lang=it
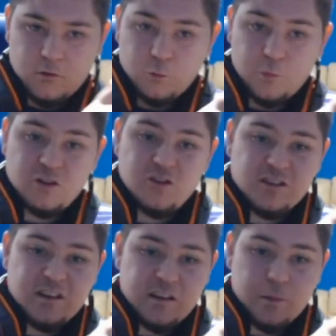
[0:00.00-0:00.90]

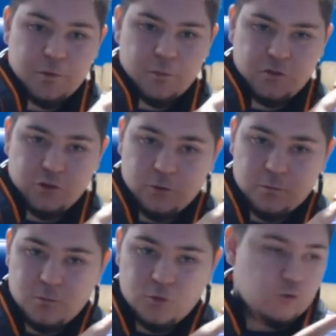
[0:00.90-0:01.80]
2017 è il primo video,
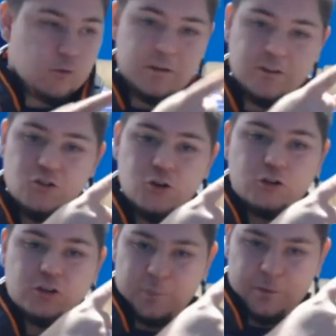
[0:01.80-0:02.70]

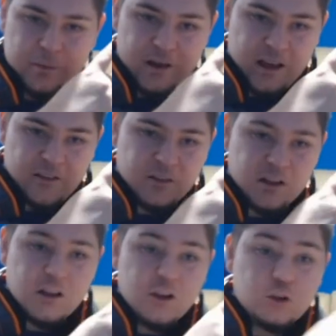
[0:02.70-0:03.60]
2018 le prime live,
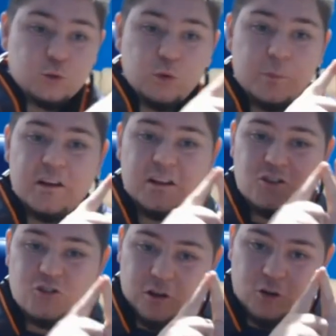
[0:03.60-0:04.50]

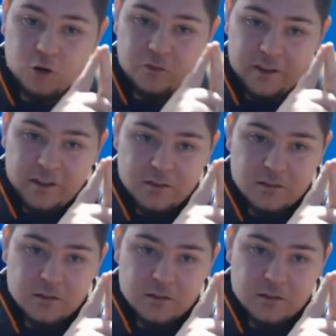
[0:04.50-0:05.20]
2019